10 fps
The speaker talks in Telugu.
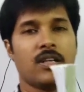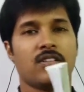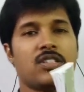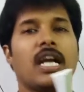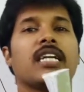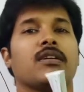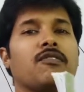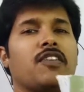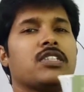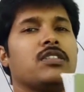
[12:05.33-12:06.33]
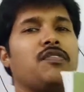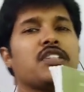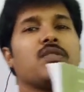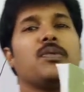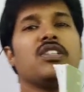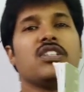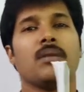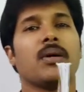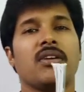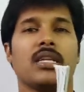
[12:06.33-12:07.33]
స్టార్టింగ్ ఫస్ట్ ఫస్ట్
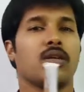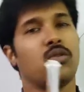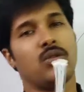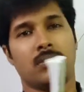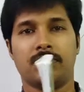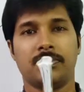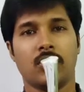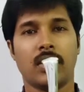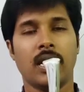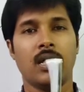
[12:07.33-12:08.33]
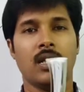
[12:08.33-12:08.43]
పొజిషన్ మనం ఇది అనుకున్నాం ఓకేనా